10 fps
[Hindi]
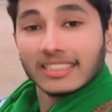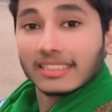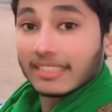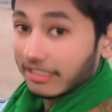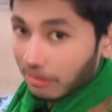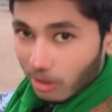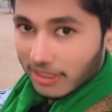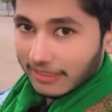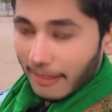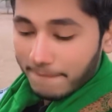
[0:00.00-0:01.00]
सर्दी बहुत
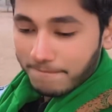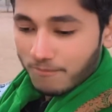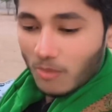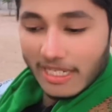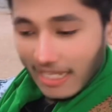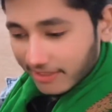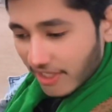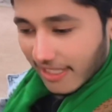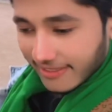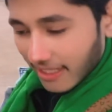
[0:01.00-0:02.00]
ज़्यादा है यहाँ से
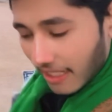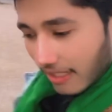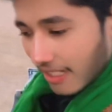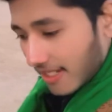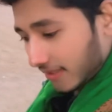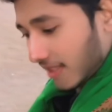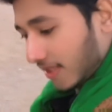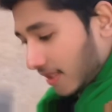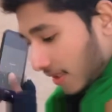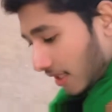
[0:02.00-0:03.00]
निकलते हैं घर घर जाते
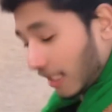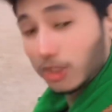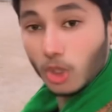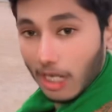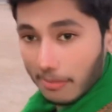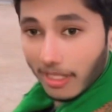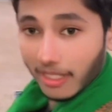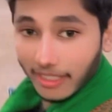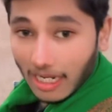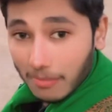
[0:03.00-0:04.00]
जाते जाते एक दो काम
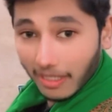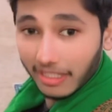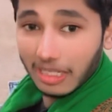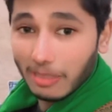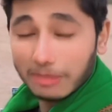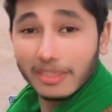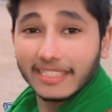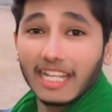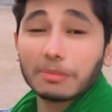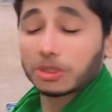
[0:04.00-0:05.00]
करने काम करने के बाद मिलते
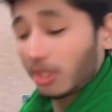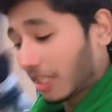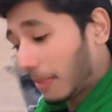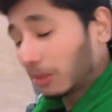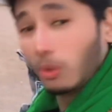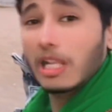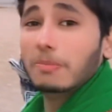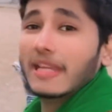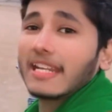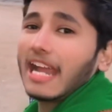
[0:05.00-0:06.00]
हैं आपसे थोड़ी देर बाद विल
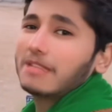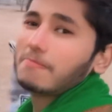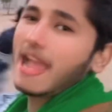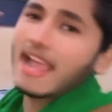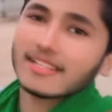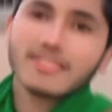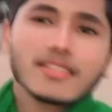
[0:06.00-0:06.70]
बी राइट बैक